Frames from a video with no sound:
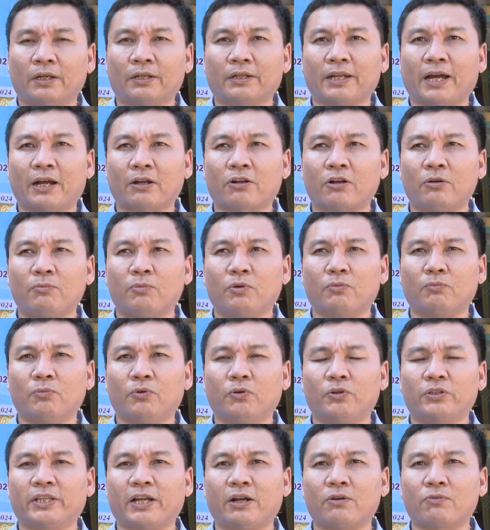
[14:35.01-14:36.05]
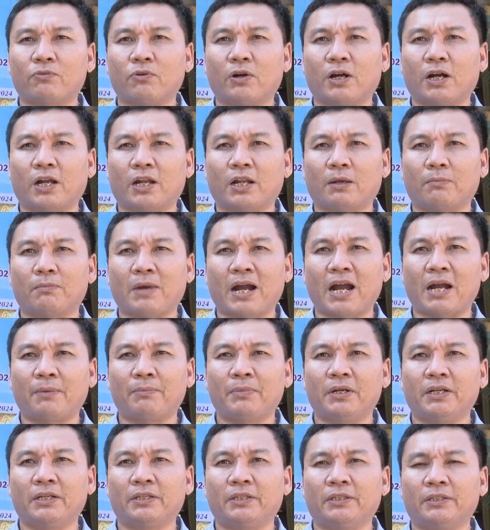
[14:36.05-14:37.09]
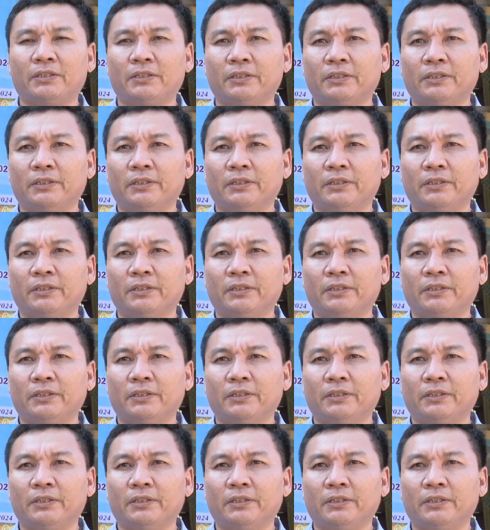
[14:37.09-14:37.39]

đã có một buổi trao quà là 30